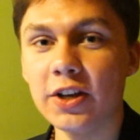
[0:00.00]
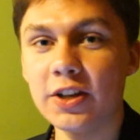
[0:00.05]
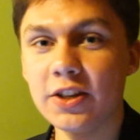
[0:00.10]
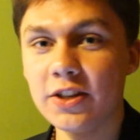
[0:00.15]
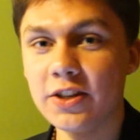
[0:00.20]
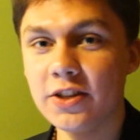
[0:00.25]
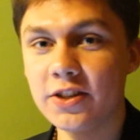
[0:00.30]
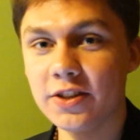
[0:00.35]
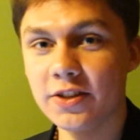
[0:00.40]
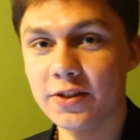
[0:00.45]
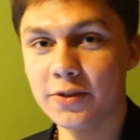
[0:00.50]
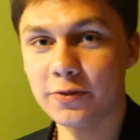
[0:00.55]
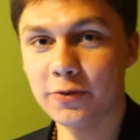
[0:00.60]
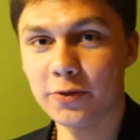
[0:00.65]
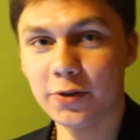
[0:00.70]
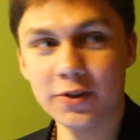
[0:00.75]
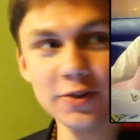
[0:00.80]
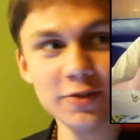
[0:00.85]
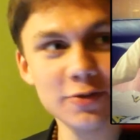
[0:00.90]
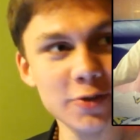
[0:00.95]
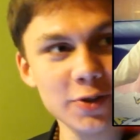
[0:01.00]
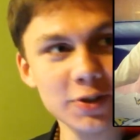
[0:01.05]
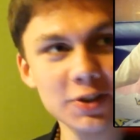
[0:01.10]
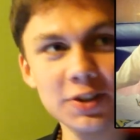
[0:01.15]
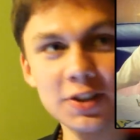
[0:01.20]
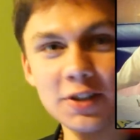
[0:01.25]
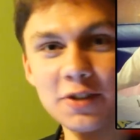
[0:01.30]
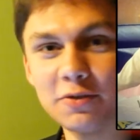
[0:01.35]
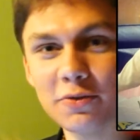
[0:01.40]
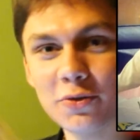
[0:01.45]
И вот
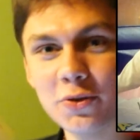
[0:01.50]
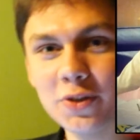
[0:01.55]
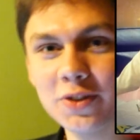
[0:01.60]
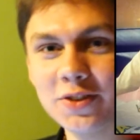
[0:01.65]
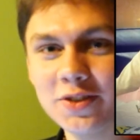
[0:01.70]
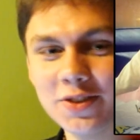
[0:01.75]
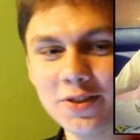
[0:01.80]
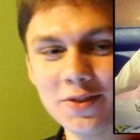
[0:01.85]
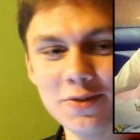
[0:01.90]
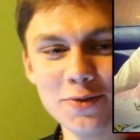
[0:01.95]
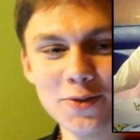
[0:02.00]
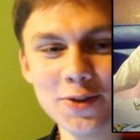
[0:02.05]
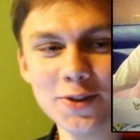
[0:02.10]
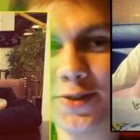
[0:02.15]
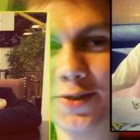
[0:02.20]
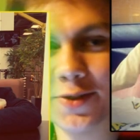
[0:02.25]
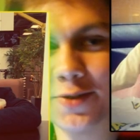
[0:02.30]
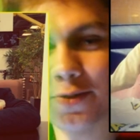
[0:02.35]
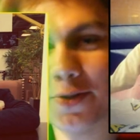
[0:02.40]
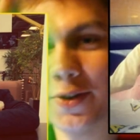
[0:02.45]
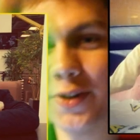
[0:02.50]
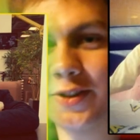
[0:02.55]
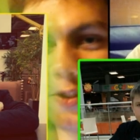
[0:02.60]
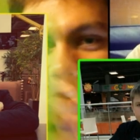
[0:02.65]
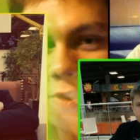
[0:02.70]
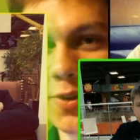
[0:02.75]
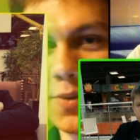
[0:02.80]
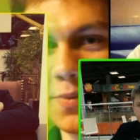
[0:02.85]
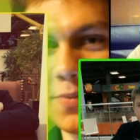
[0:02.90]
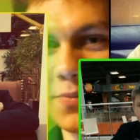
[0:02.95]
фотка, вот, вот, вот.